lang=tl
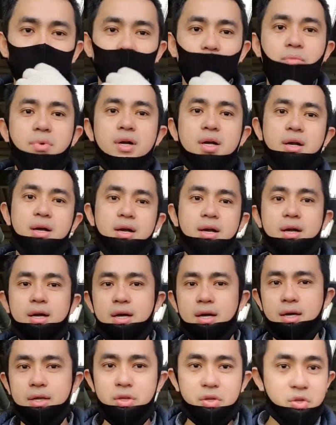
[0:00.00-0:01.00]
kumbaga
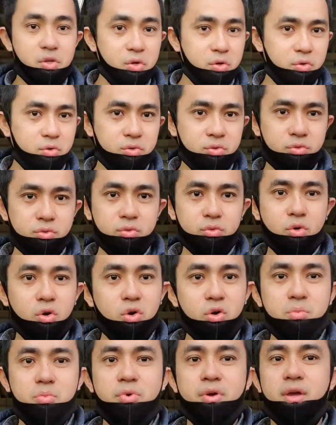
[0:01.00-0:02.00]
yun yung
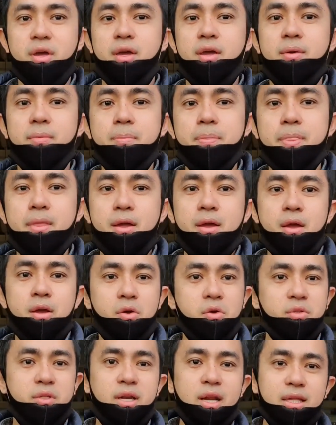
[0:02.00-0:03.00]
goal mo eh
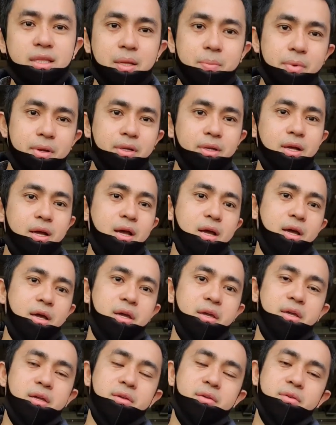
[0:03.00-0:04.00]
kung tinatamad ka
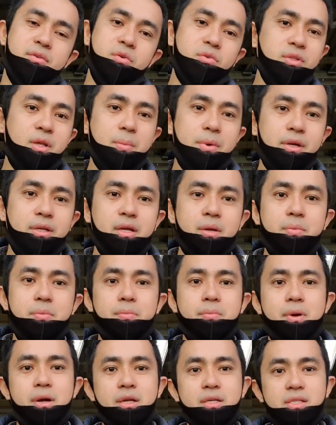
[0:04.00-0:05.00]
ay eh, kung tamad ka
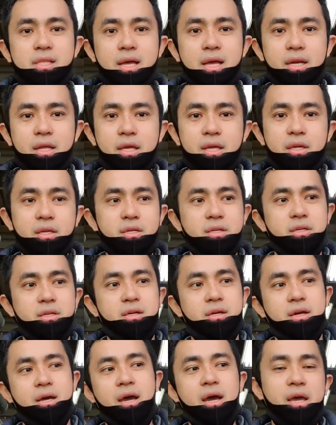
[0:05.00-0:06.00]
mag-study
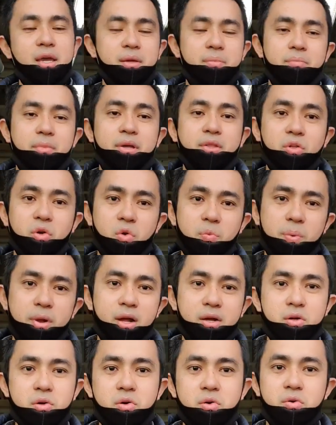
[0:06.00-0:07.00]
ay may
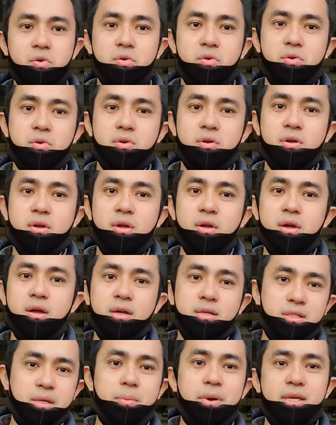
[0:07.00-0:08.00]
tupa ko
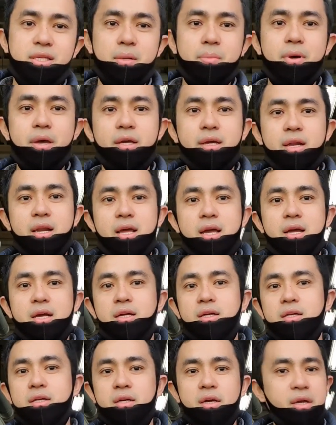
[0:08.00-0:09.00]
sabay-sabay ka lang
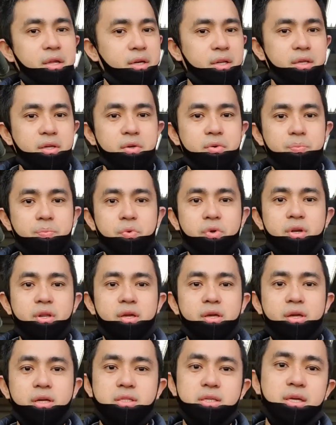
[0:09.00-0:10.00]
hindi yun
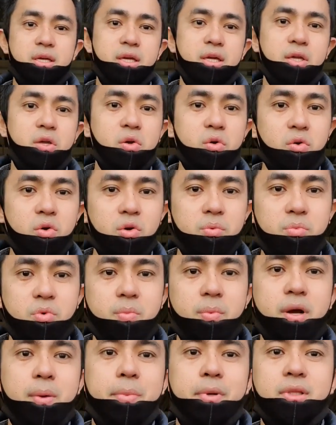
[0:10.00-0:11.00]
pwede kasi yung goal mo
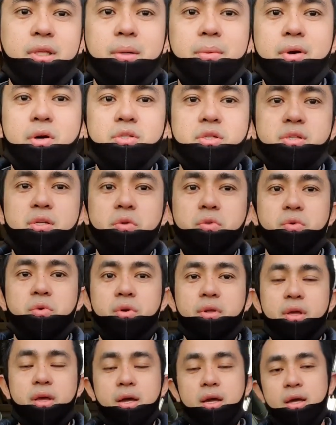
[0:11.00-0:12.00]
makapagtrabaho sa South
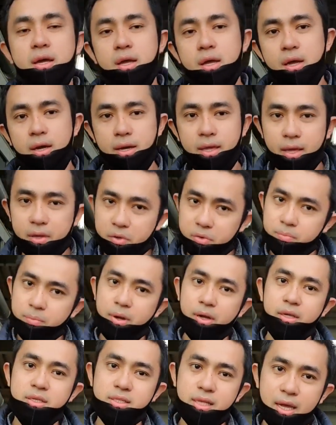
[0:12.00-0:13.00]
Korea. Kaya yun,
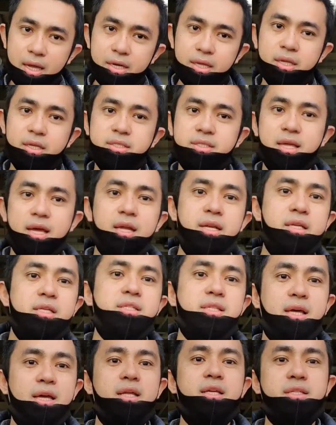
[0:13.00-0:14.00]
mag-study, study,
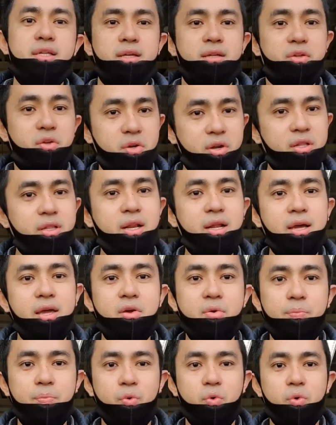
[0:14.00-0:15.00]
study. Sa, yun na talaga
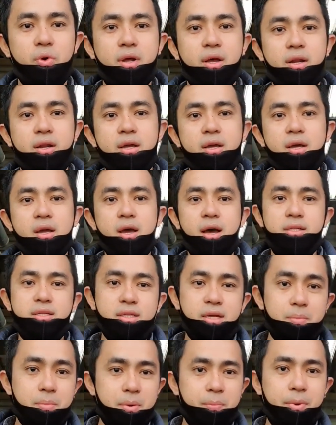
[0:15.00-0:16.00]
yung punan. At
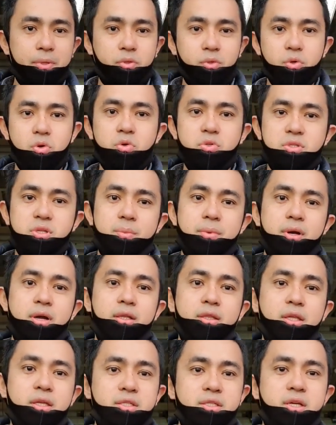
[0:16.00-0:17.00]
saka magpatulong sa mga
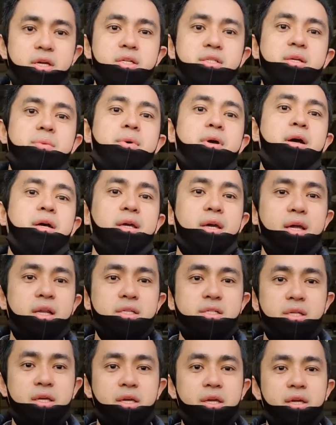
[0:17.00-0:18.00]
teacher, sa mga
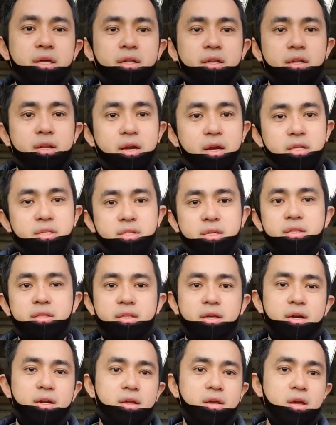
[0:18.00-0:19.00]
KLC, learning
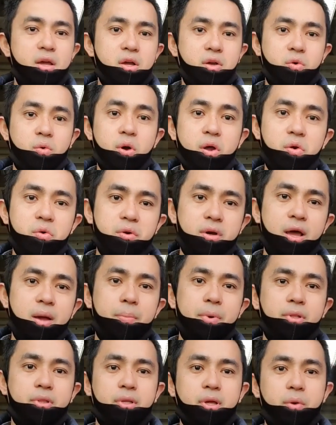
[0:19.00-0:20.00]
center, kung anong
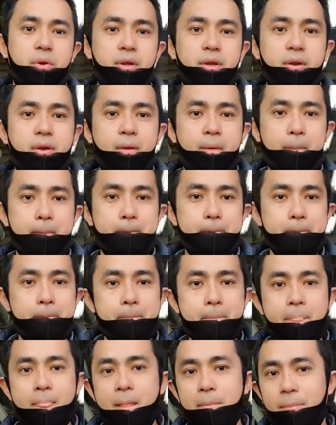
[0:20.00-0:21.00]
dapat gawin.
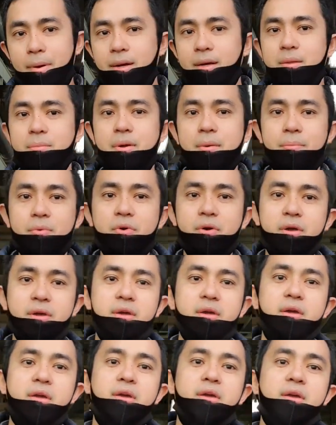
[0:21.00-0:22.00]
lima po eh,
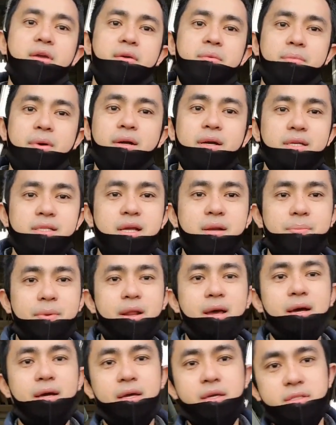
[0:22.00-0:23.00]
ay magdasal
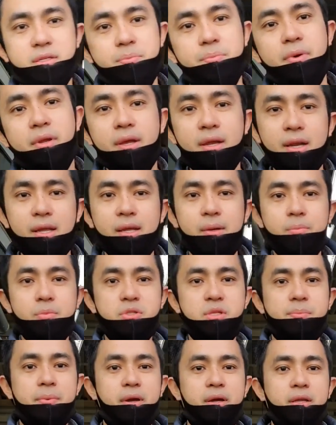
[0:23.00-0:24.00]
palagi. Siyempre, hilingin
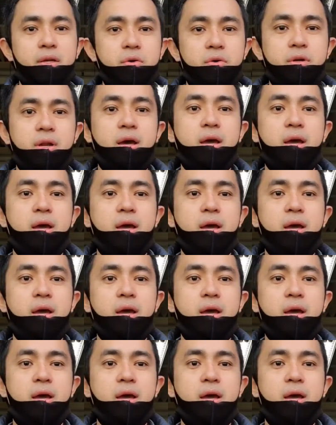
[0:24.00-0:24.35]
mo sa Panginoon